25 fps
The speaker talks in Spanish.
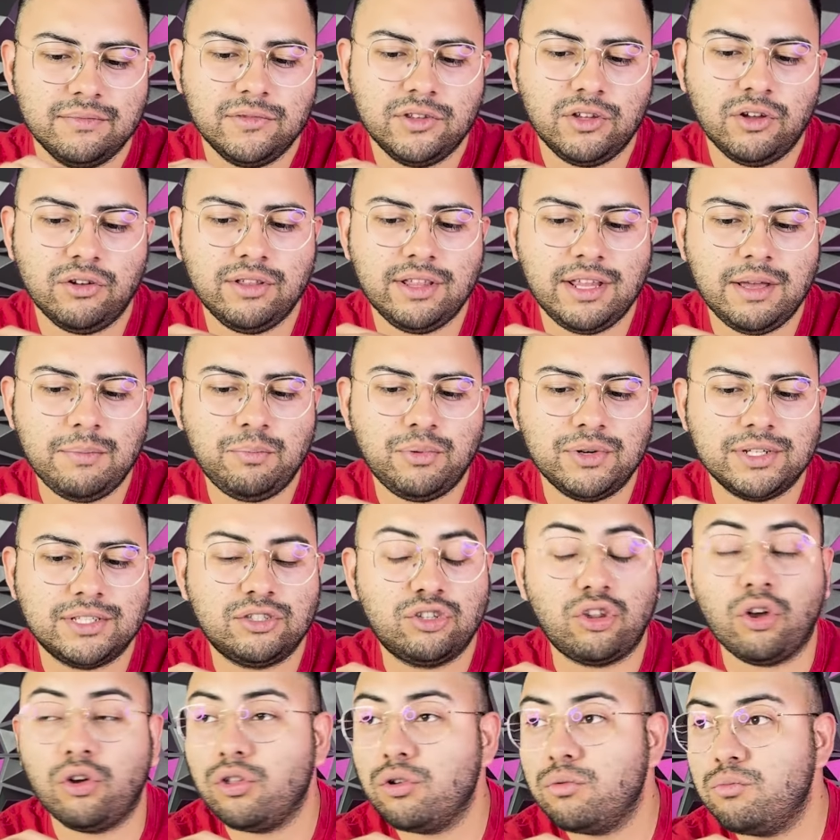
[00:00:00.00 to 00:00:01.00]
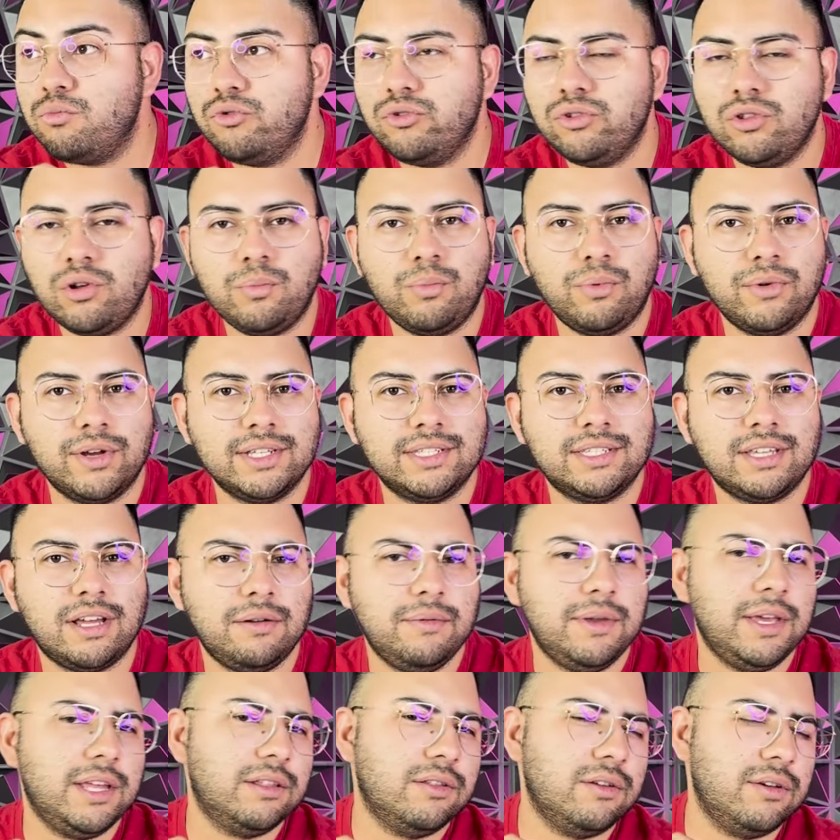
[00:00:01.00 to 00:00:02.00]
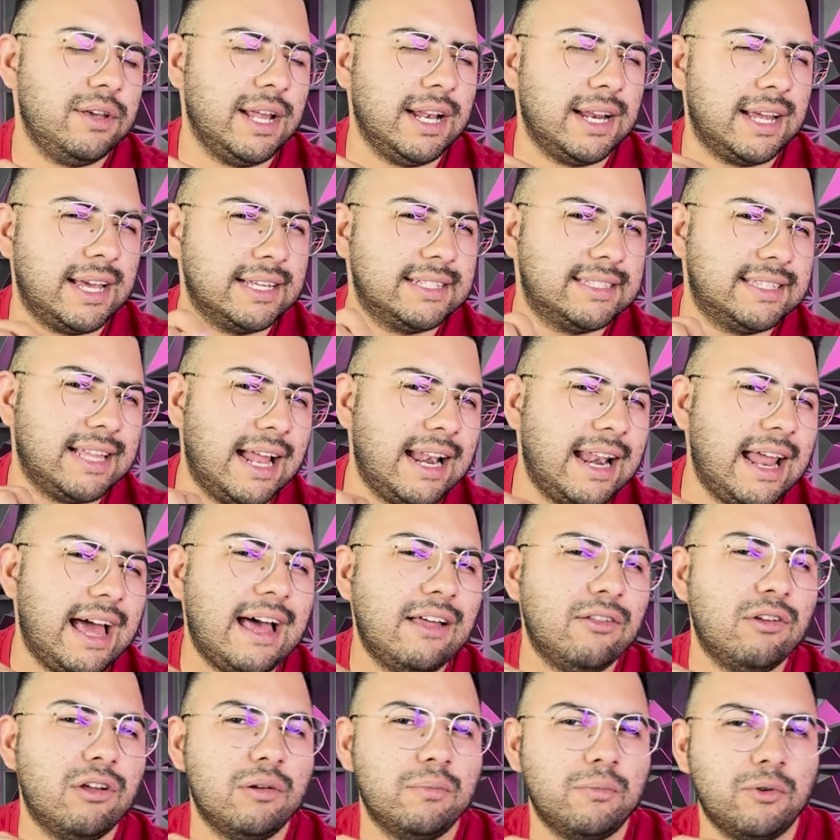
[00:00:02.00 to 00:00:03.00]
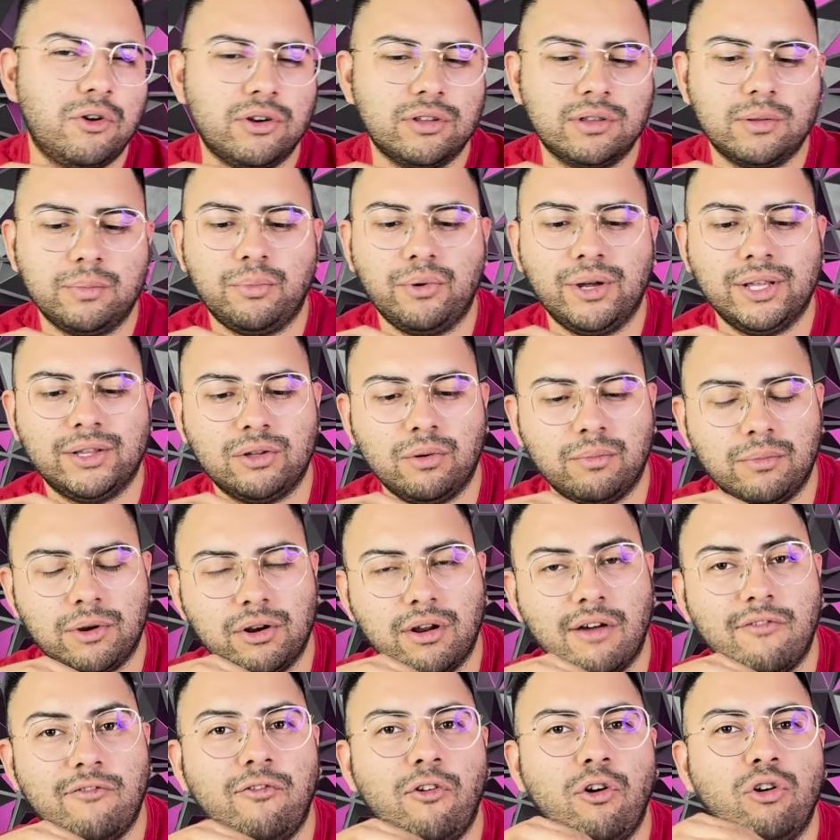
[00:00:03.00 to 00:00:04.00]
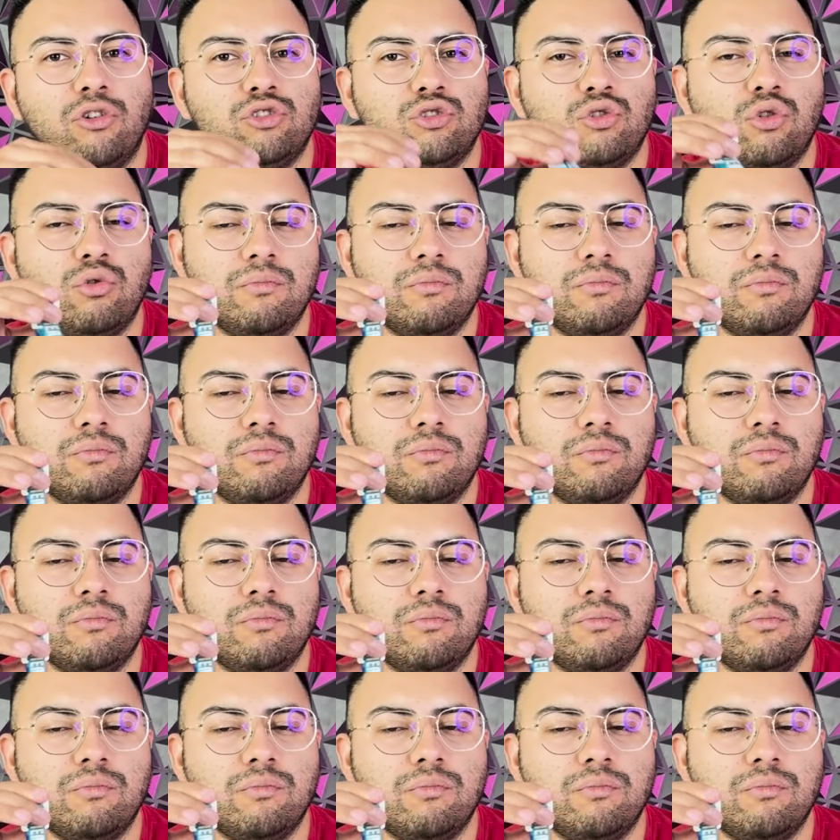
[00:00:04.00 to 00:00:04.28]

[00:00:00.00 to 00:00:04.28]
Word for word: donde pues todo mundo puede estar viendo y el que está al lado a lo mejor te puede tomar una foto,